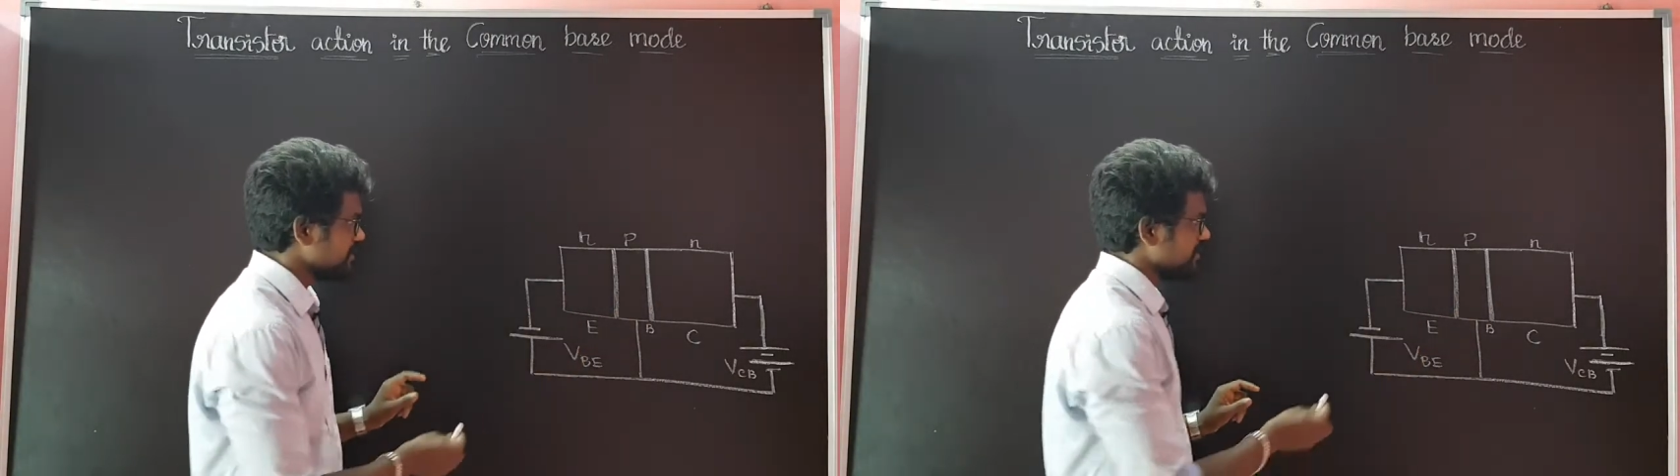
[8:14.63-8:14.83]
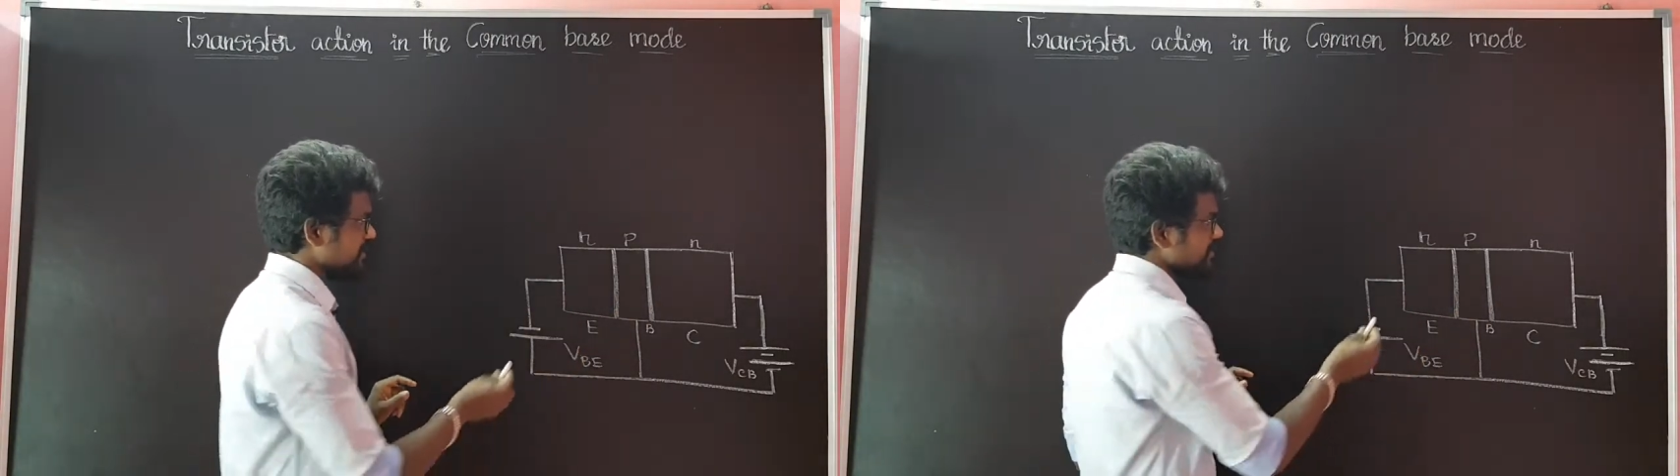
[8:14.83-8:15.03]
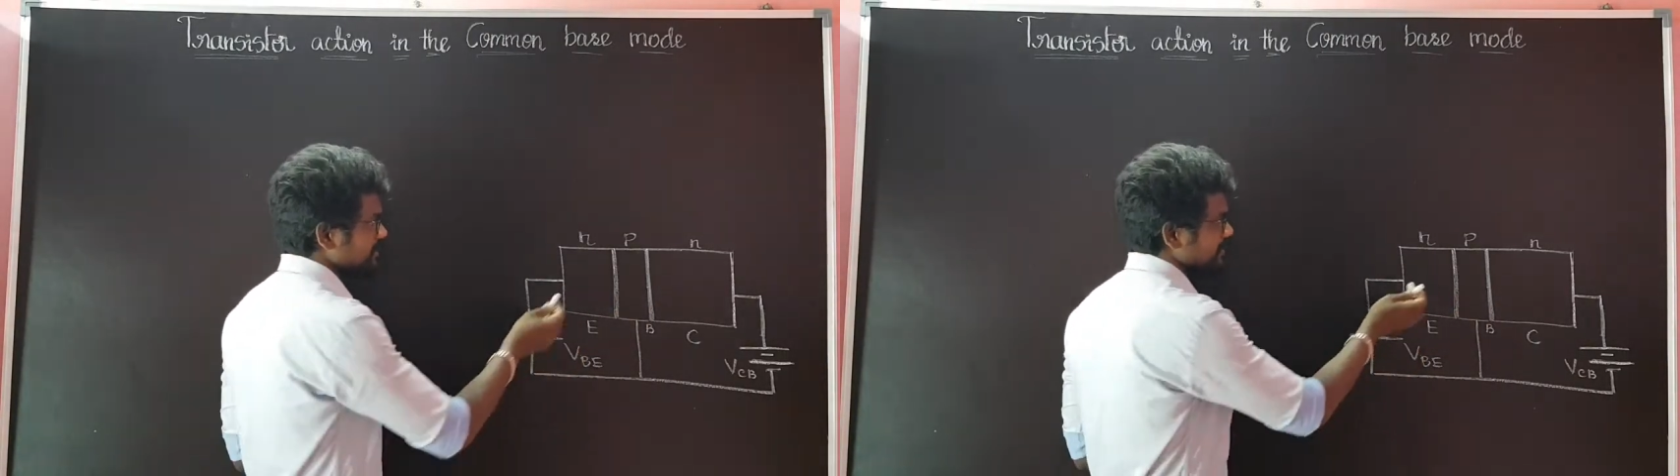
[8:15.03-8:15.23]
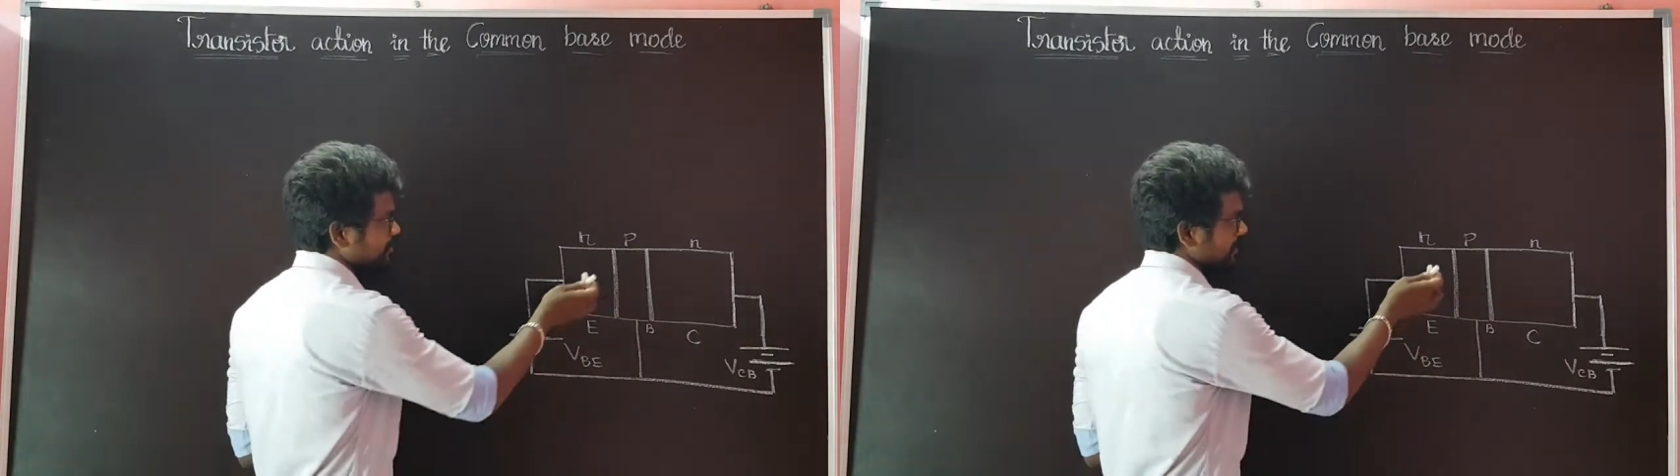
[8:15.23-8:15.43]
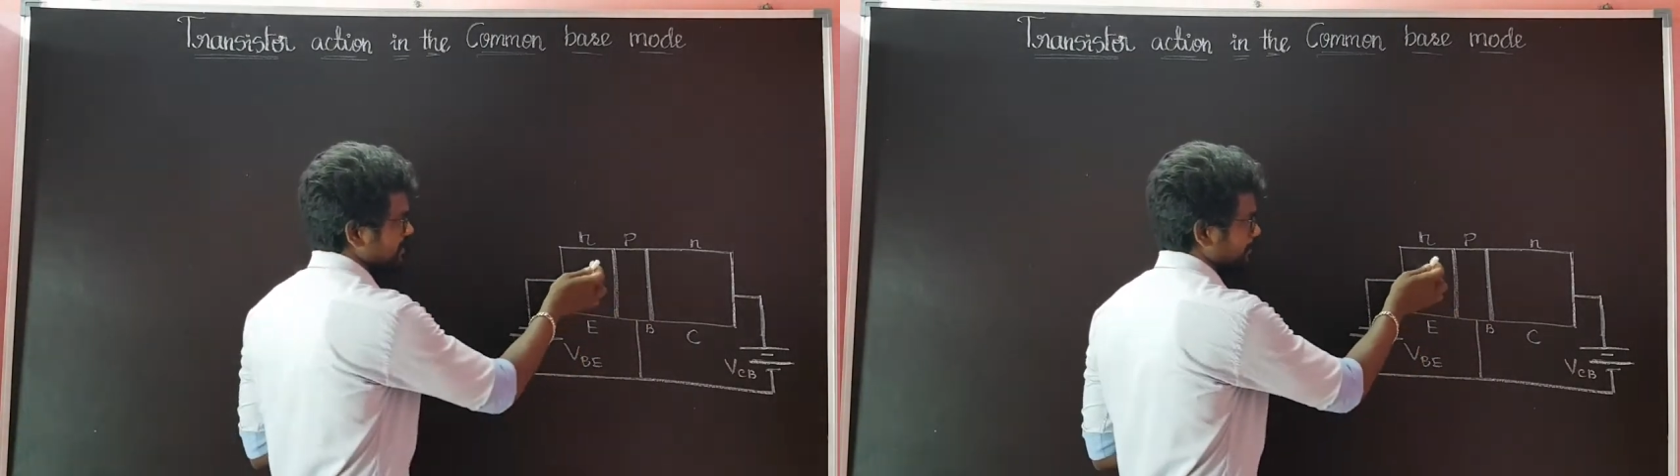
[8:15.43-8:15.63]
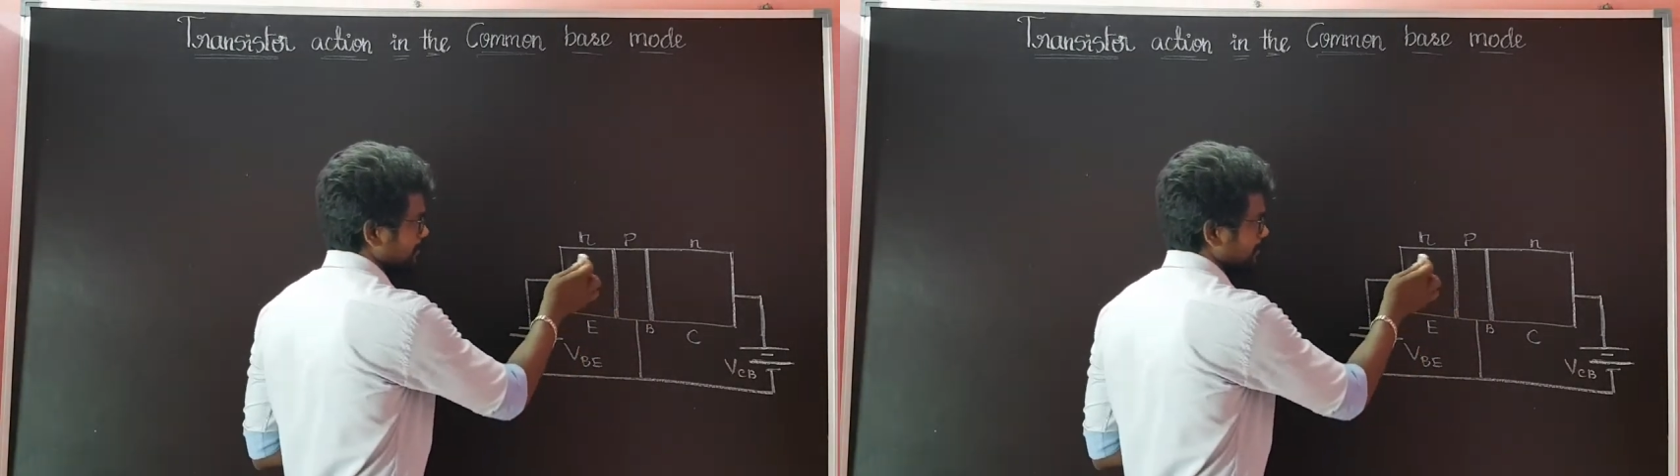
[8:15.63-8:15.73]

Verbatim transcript: இங்கே இருக்கக்கூடிய அந்த